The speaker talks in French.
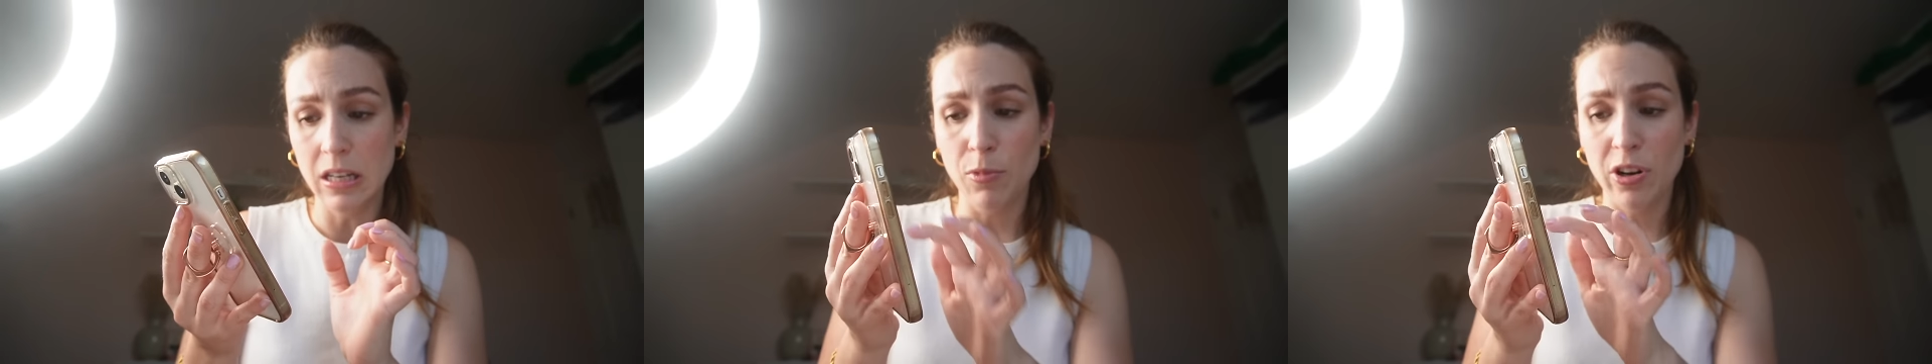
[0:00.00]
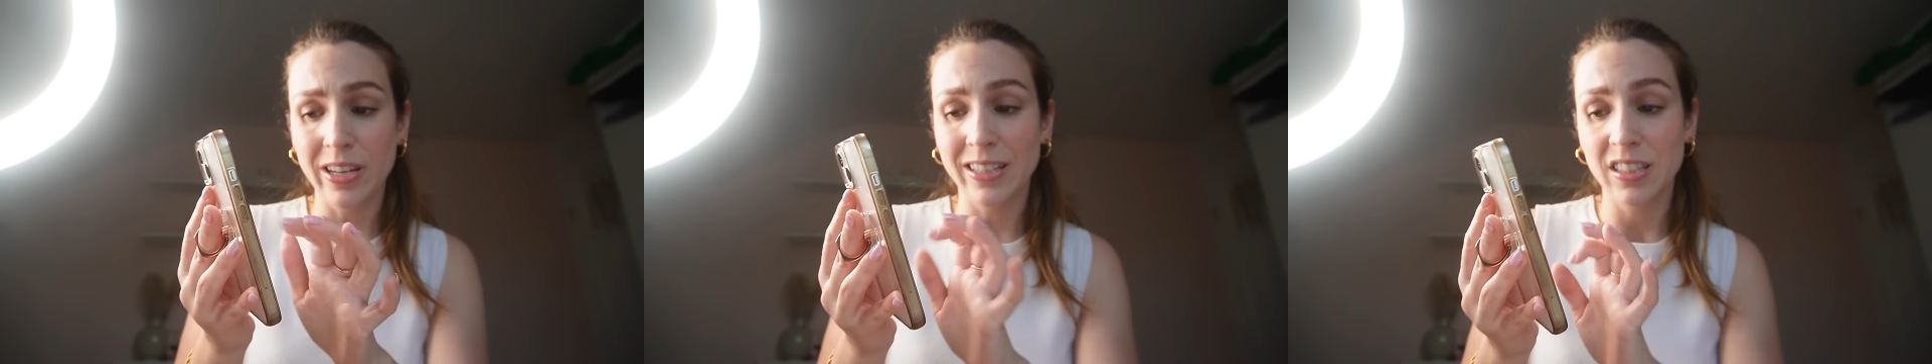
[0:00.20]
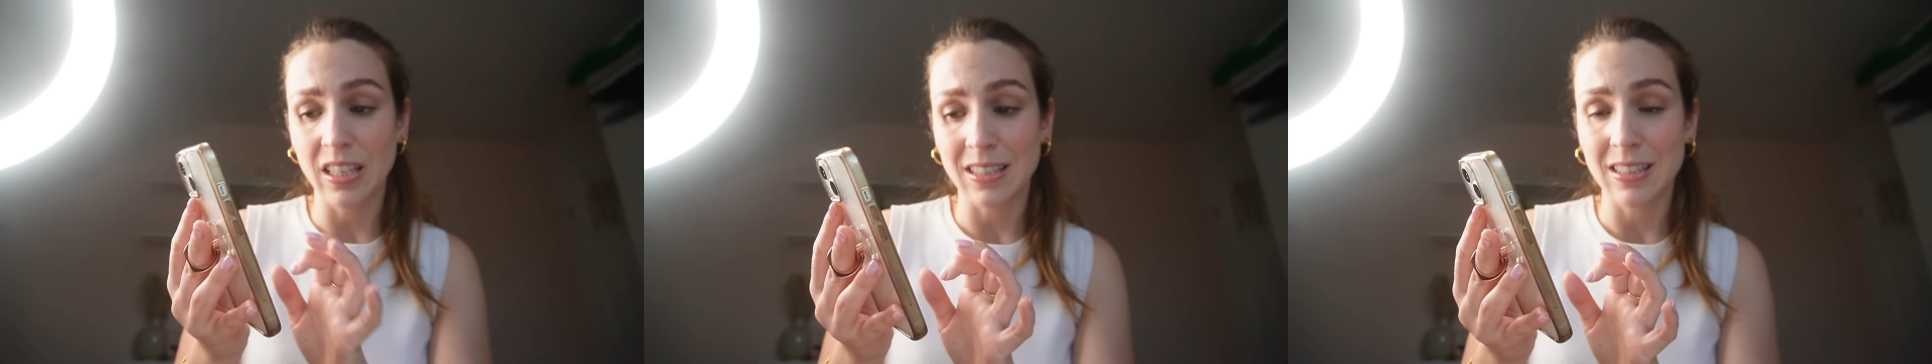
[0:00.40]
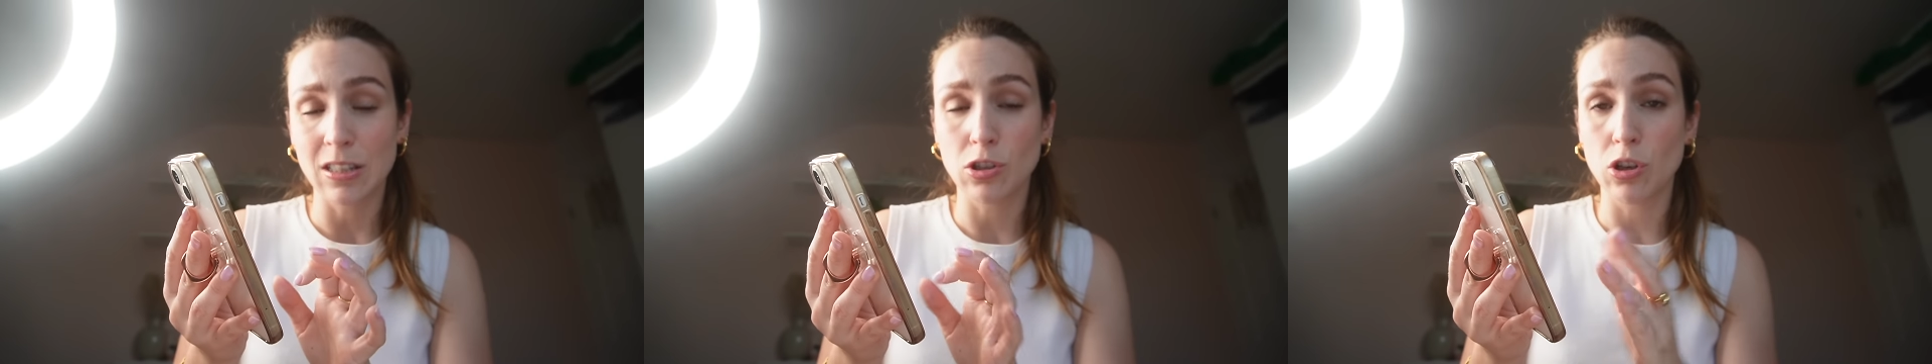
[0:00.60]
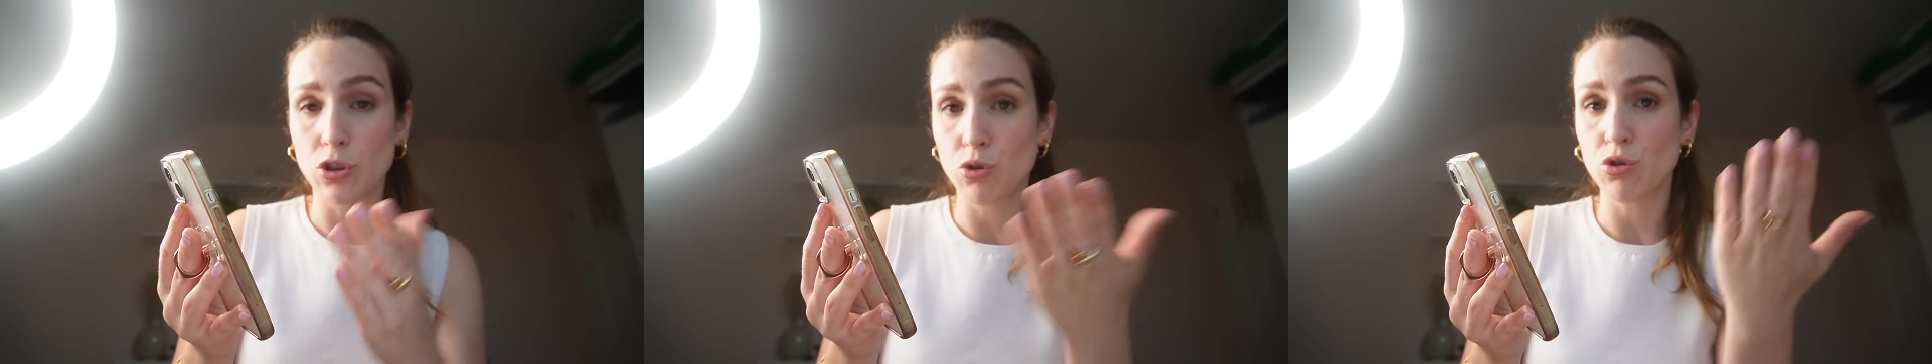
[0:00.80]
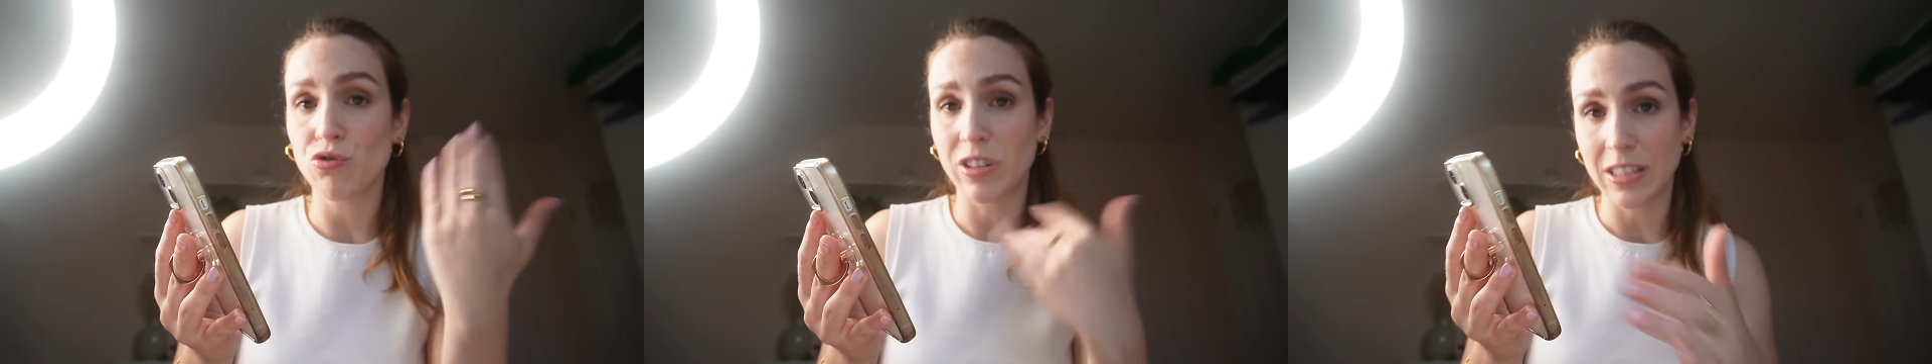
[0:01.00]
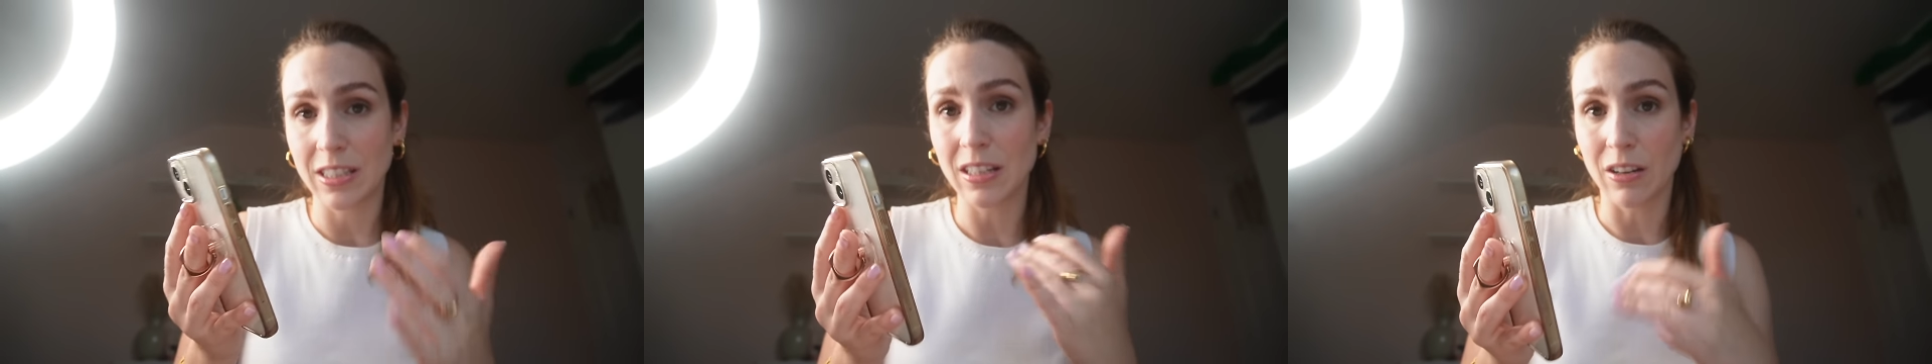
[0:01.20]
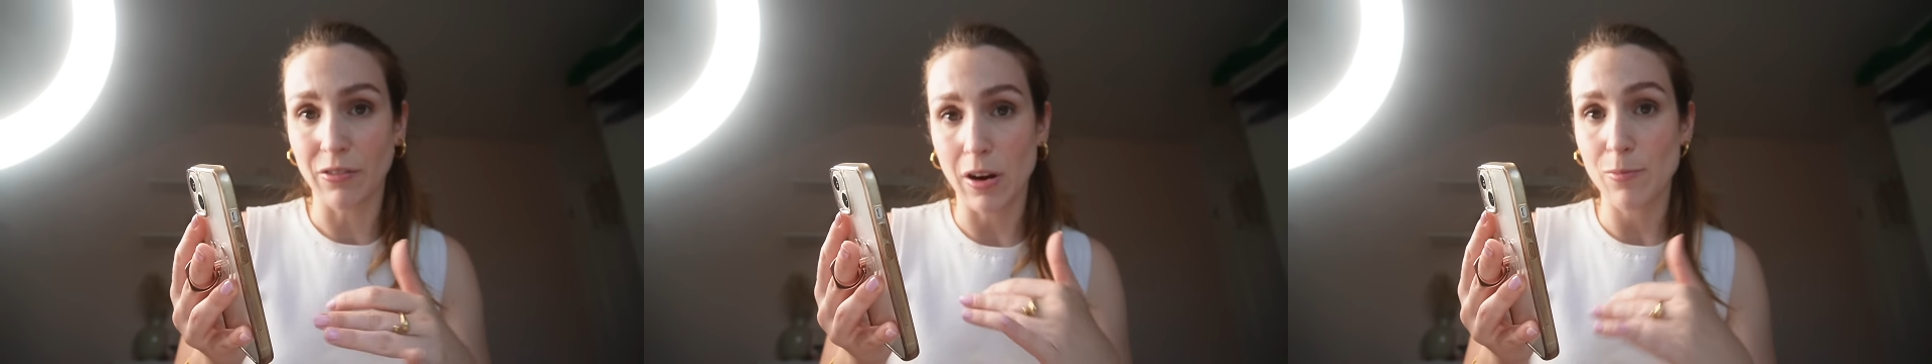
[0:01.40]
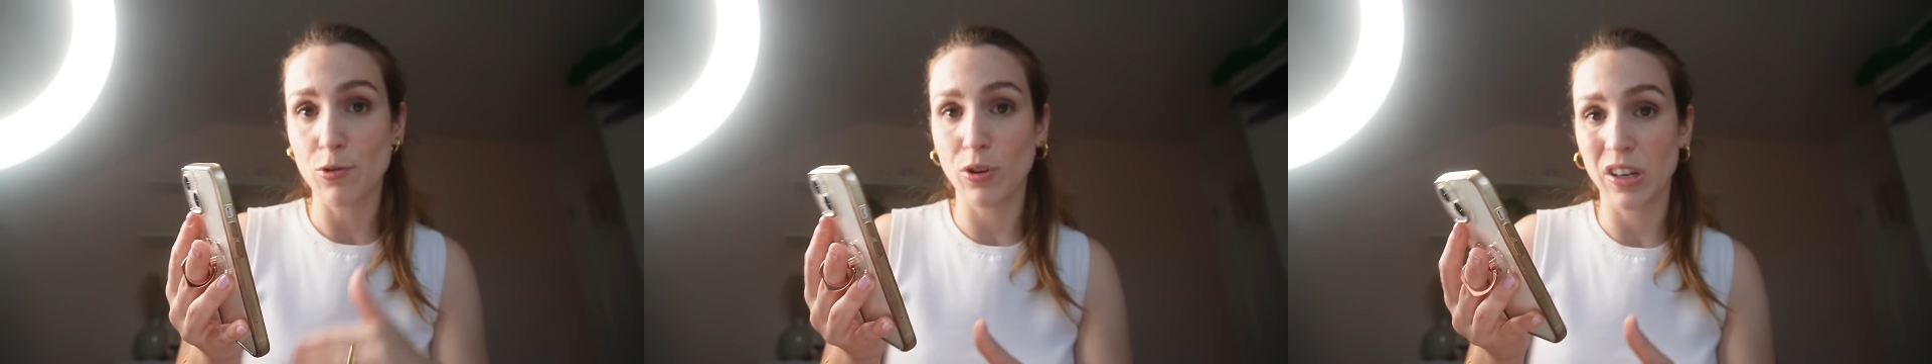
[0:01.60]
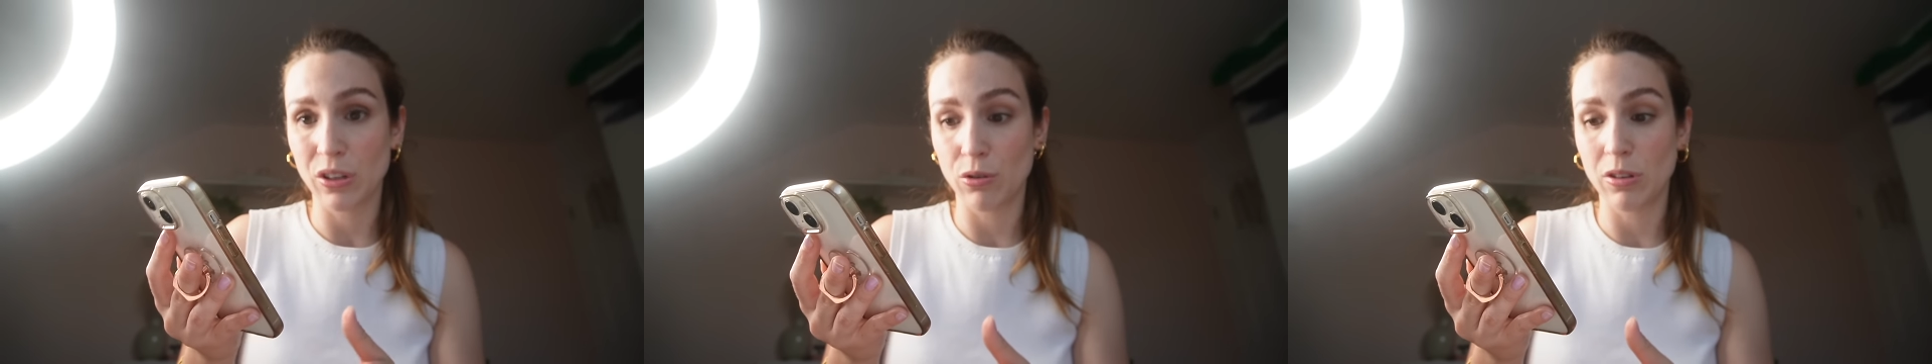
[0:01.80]
Puis là, exercice le jour, je vais essayer d'en faire
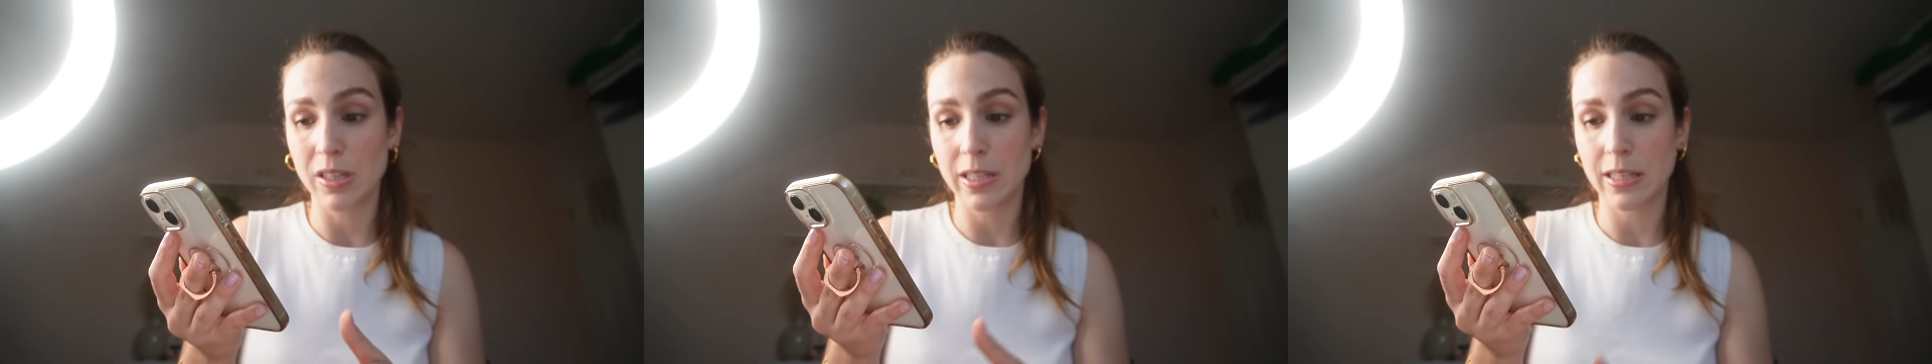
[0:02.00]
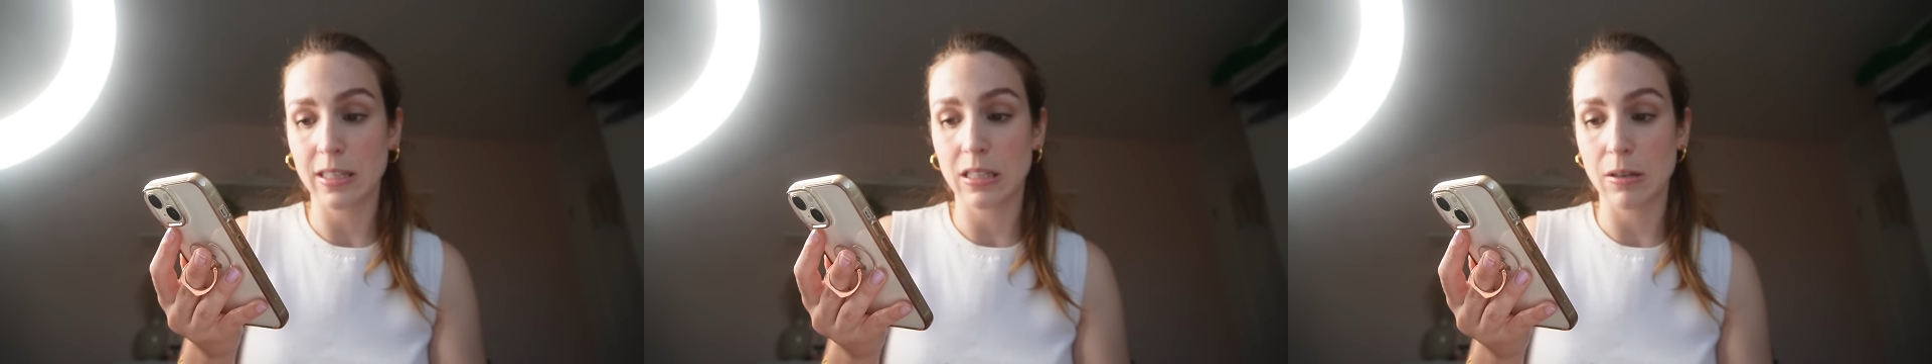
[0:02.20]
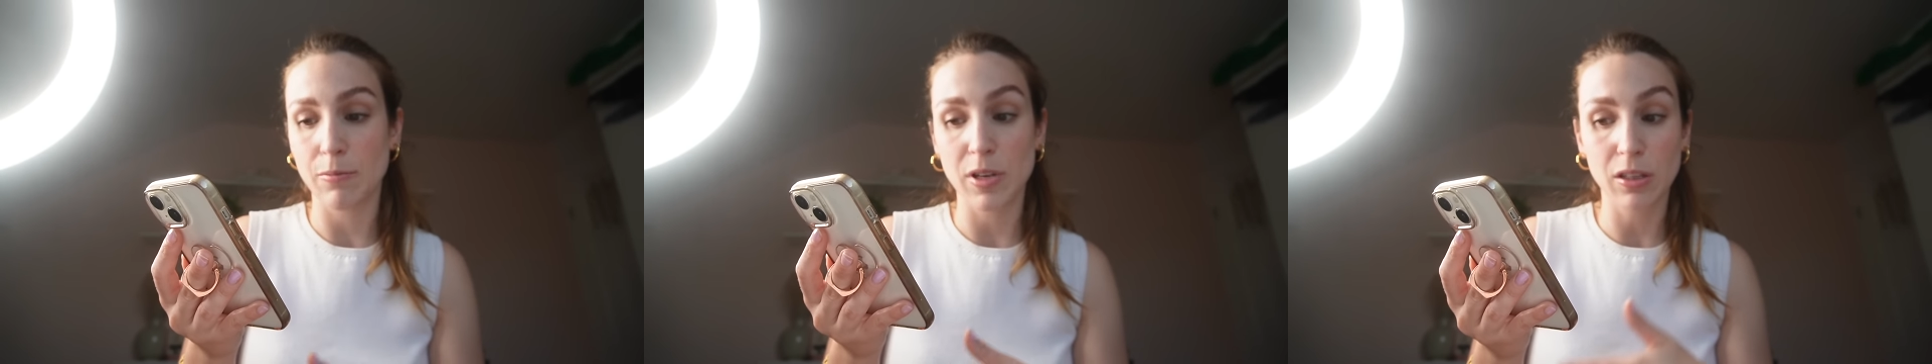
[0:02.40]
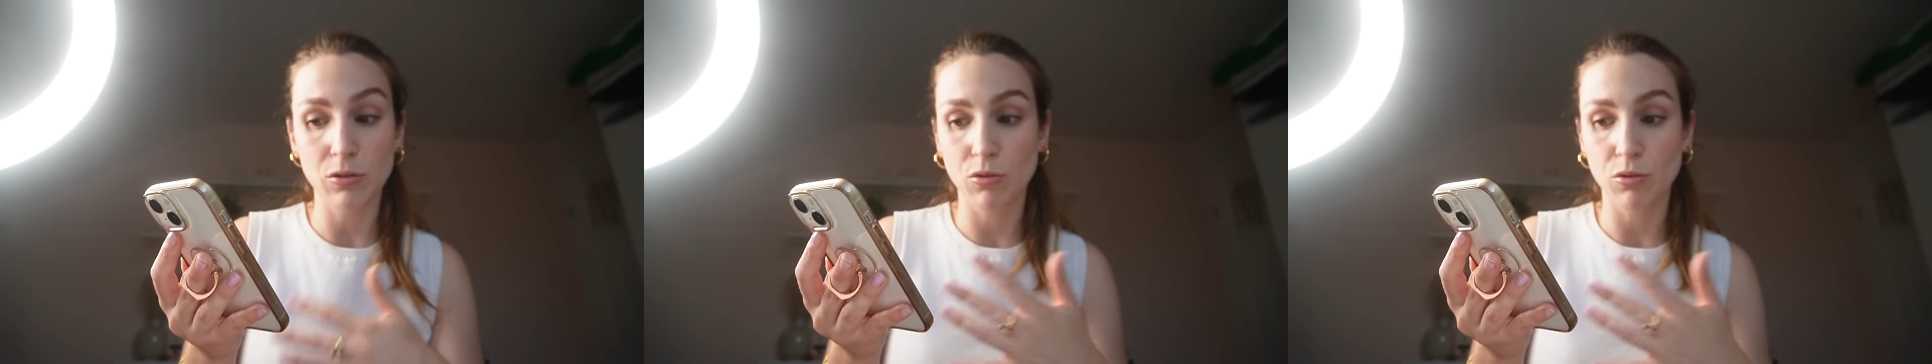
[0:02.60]
plus régulier cette semaine,